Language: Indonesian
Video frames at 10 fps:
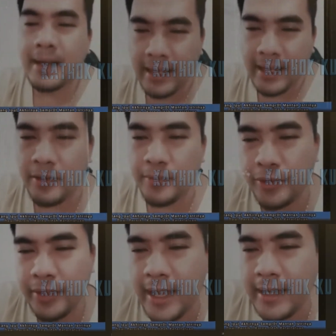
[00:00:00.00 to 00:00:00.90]
pernah
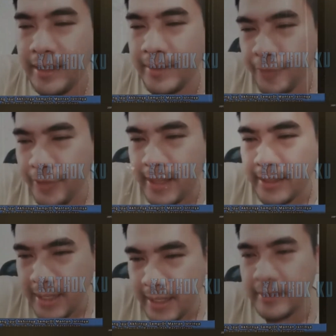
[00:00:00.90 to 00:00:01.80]
nggak lu punya adik
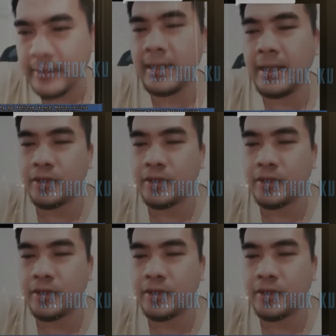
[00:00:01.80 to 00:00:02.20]
punya anak